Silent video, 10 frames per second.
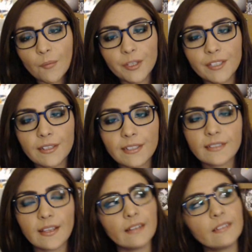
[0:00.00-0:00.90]
muy
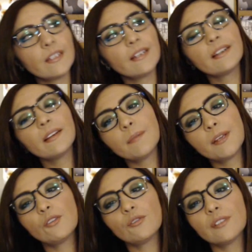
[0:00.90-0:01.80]
interesante que me
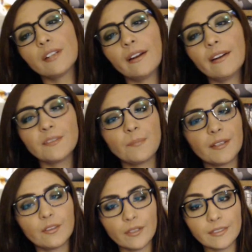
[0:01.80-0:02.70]
encontré
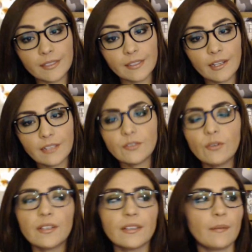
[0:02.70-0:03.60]
respecto a este
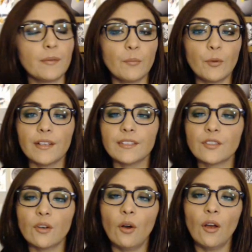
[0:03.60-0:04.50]
caso y que también por
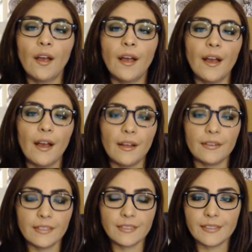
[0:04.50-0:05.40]
eso
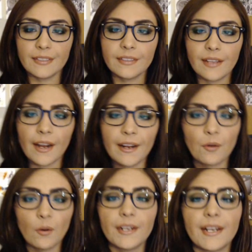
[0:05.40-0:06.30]
ah, decidí
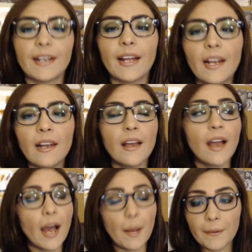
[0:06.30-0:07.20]
traerlo al canal,
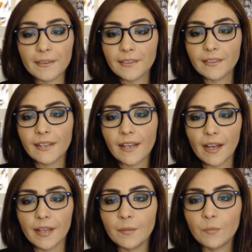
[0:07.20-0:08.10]
aparte de que
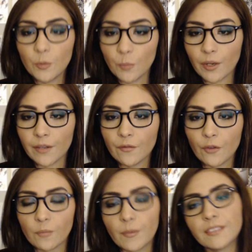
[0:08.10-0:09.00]
hay muy poca
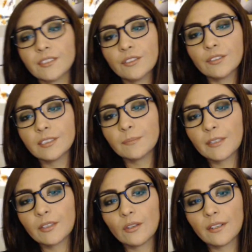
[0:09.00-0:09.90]
información
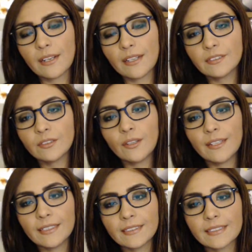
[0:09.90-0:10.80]
respecto al caso,
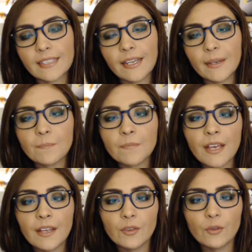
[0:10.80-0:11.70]
es que
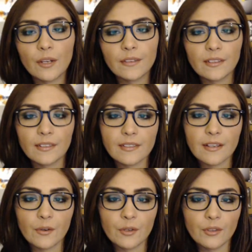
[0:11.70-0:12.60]
durante el
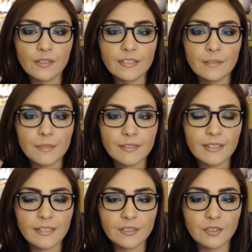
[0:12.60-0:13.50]
desarrollo de esta
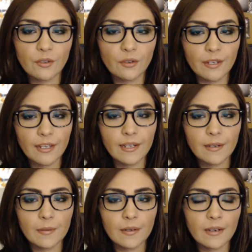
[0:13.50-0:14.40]
investigación
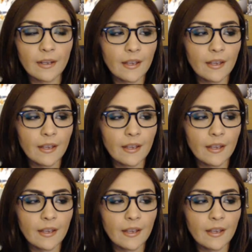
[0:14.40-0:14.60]
el